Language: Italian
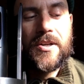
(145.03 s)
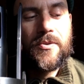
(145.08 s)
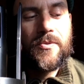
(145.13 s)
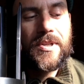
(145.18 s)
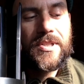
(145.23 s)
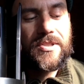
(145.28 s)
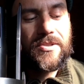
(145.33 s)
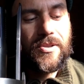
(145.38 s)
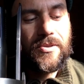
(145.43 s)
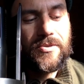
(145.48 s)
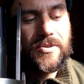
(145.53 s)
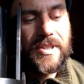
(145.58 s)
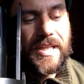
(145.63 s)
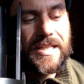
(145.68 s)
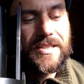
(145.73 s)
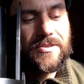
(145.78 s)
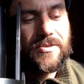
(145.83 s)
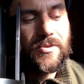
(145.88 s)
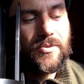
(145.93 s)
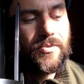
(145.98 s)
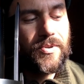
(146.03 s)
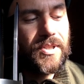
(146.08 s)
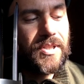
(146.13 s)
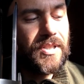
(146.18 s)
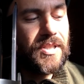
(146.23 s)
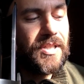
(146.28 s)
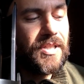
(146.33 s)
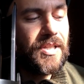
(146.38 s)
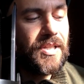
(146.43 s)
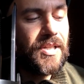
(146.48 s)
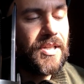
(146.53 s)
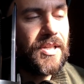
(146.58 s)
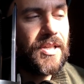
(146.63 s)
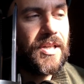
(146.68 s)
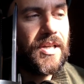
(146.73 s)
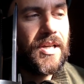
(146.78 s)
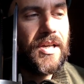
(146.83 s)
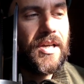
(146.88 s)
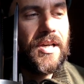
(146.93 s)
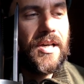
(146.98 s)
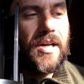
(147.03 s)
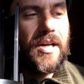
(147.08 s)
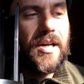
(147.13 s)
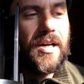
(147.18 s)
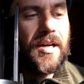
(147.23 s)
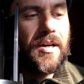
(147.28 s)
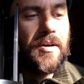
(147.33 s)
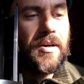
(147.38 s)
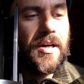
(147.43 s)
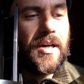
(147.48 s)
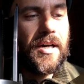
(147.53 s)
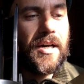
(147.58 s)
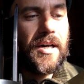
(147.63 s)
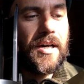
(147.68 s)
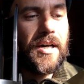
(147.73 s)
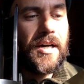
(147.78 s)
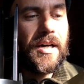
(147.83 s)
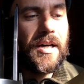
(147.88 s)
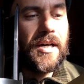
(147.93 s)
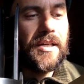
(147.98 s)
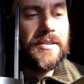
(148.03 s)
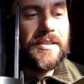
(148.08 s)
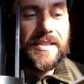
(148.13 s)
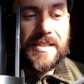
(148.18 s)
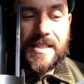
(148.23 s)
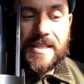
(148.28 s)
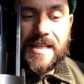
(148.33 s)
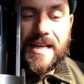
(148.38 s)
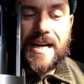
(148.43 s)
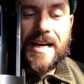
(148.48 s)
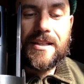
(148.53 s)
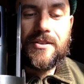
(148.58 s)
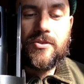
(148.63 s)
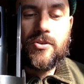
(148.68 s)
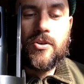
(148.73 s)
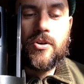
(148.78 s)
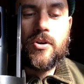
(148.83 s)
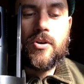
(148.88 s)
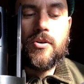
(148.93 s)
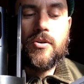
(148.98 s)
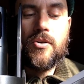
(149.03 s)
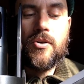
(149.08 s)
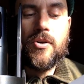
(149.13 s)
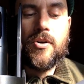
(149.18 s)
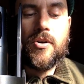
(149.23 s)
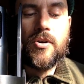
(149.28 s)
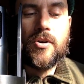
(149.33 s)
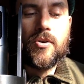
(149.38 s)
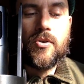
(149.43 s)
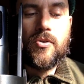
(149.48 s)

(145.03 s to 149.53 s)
Questo è un testo quindi eh, disegnato eh,